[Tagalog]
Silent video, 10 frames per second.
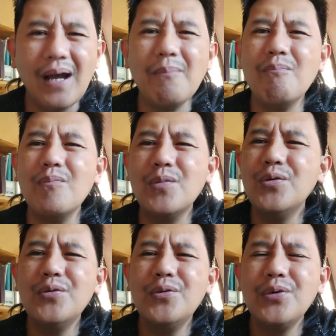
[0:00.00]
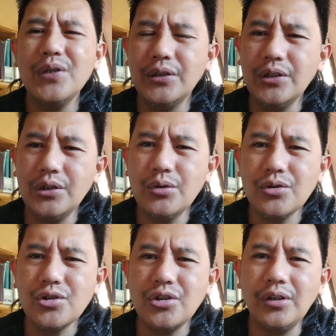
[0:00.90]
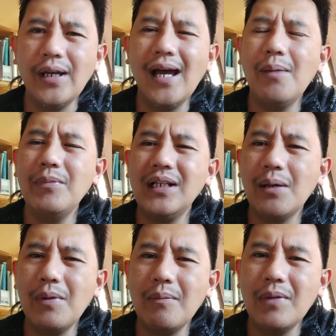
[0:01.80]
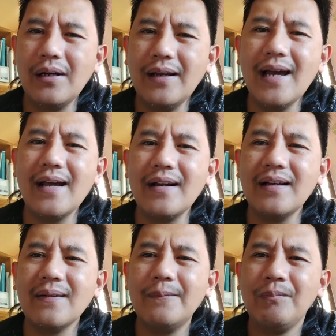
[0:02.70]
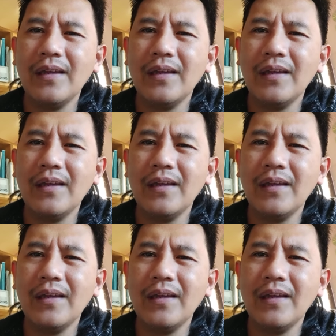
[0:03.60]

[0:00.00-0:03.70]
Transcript: Amu iti Dios ti amin nga mangmangyari